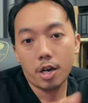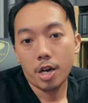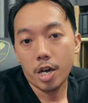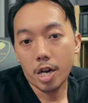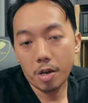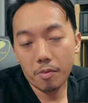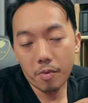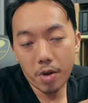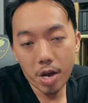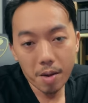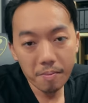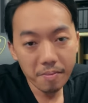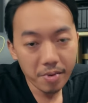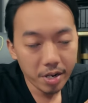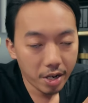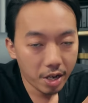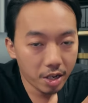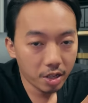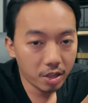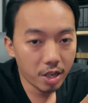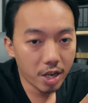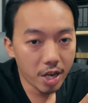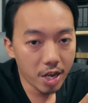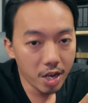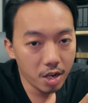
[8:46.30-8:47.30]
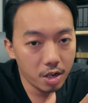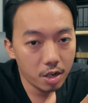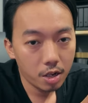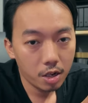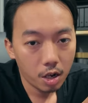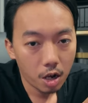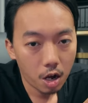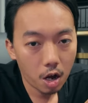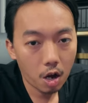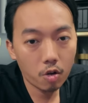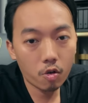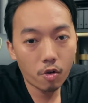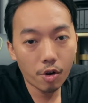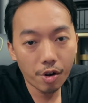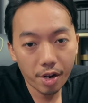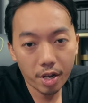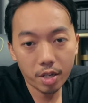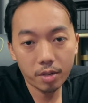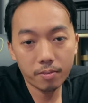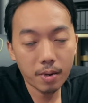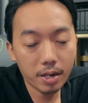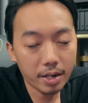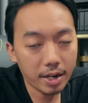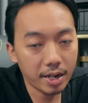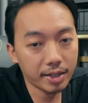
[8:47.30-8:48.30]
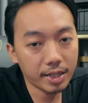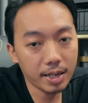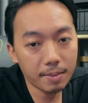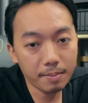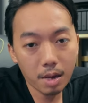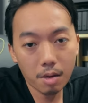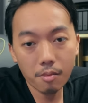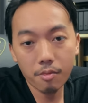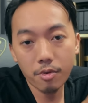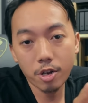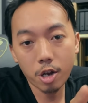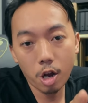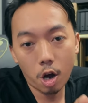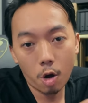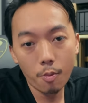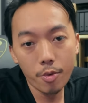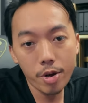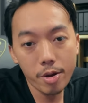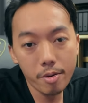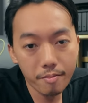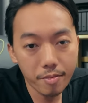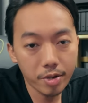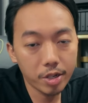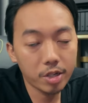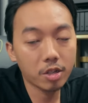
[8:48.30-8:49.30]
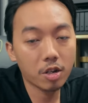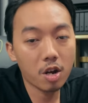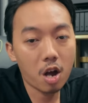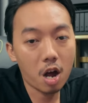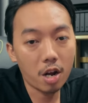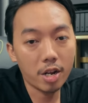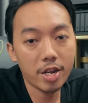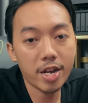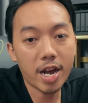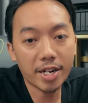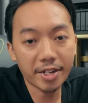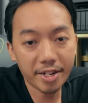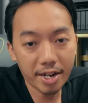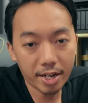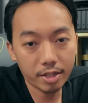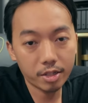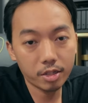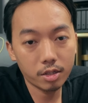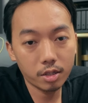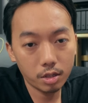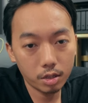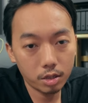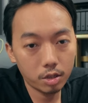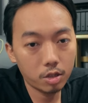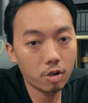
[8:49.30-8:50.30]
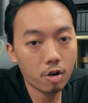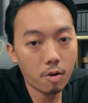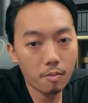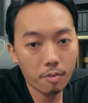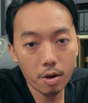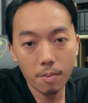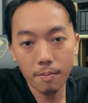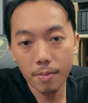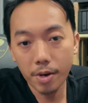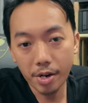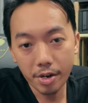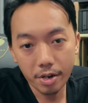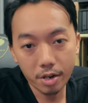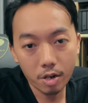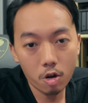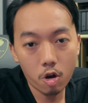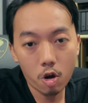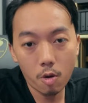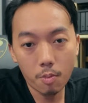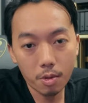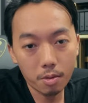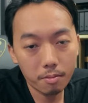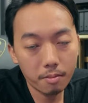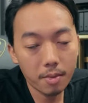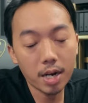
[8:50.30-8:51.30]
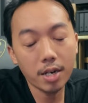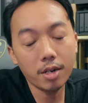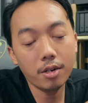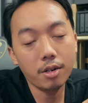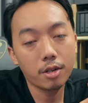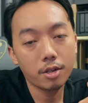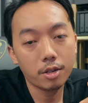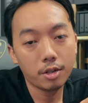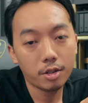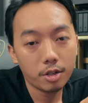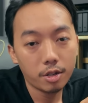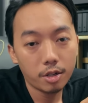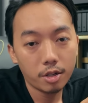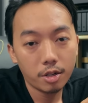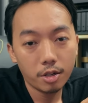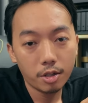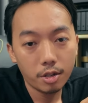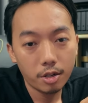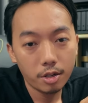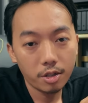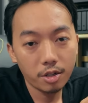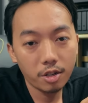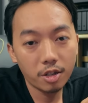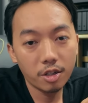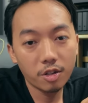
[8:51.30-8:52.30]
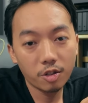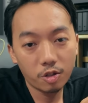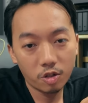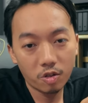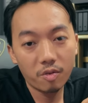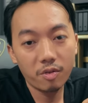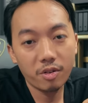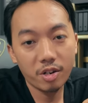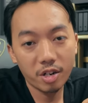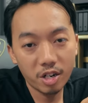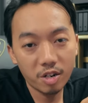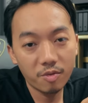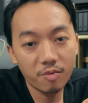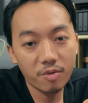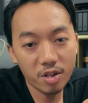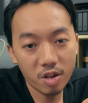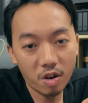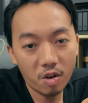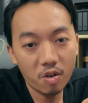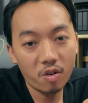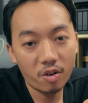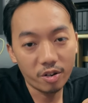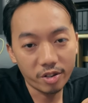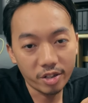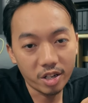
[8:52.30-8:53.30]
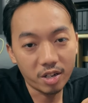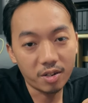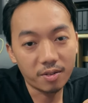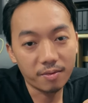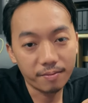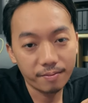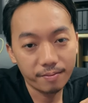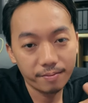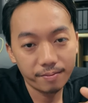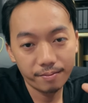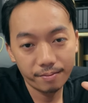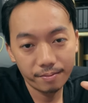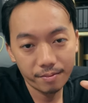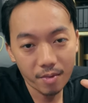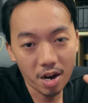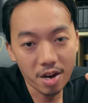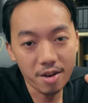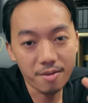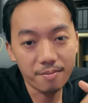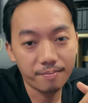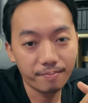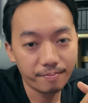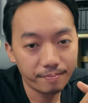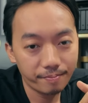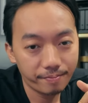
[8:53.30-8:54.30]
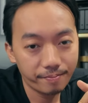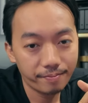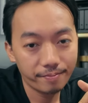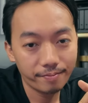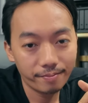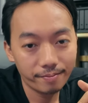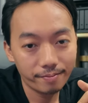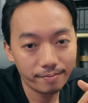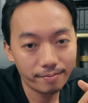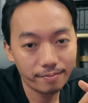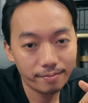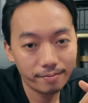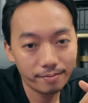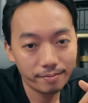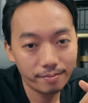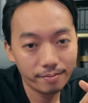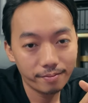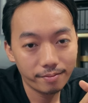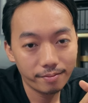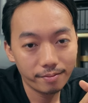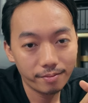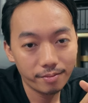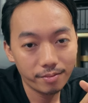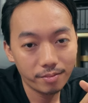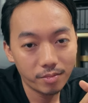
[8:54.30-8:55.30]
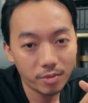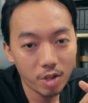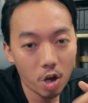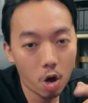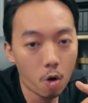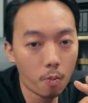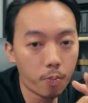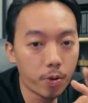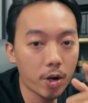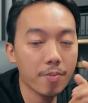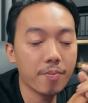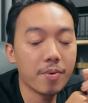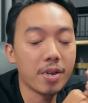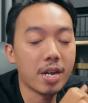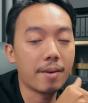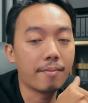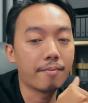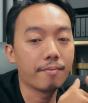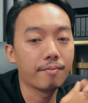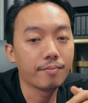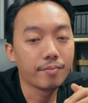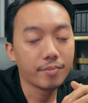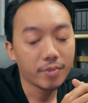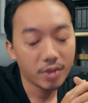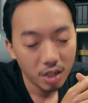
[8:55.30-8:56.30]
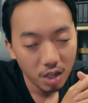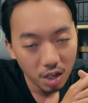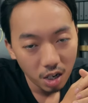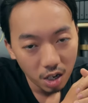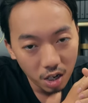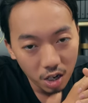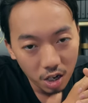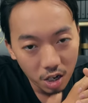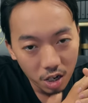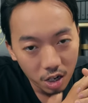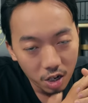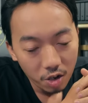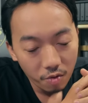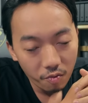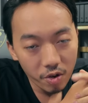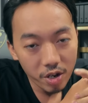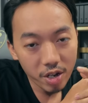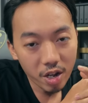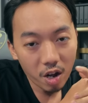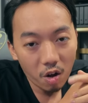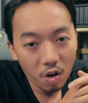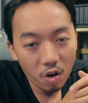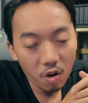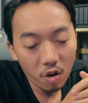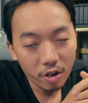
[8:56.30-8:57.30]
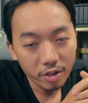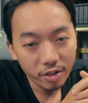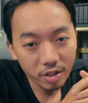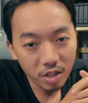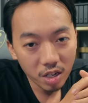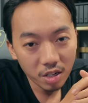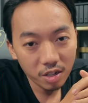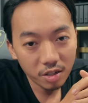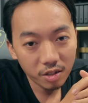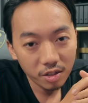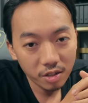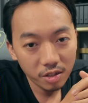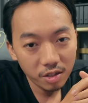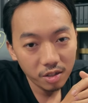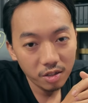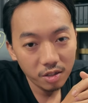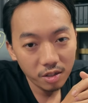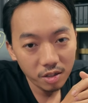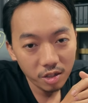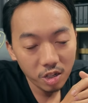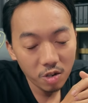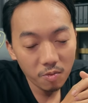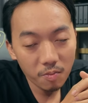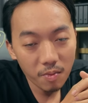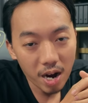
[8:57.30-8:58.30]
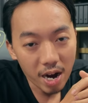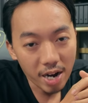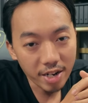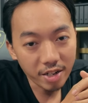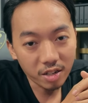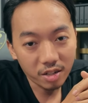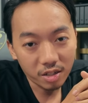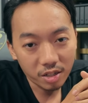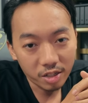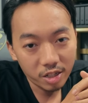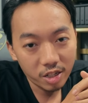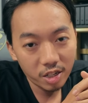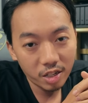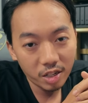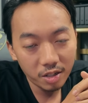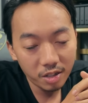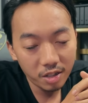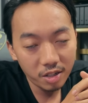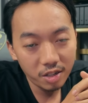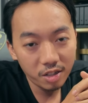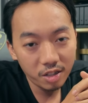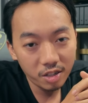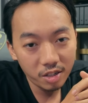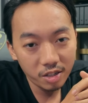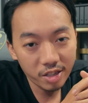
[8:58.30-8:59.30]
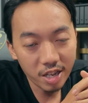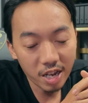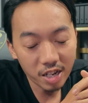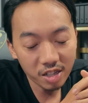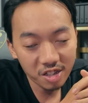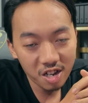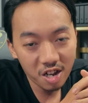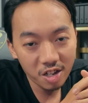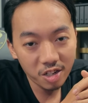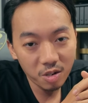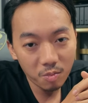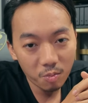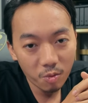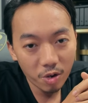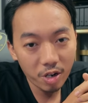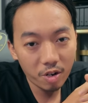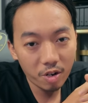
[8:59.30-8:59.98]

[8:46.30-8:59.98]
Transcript: anh nói vậy mình ấy tí ở con này mà căn tan video mới được mình chừng nó lấy đặt drop comment lên khóm nó bán giờ được chút nên là video khỏi chuyện bài ô clip đẹp video khỏi tiết nhưng anh đang thơ tẹt tao chỉ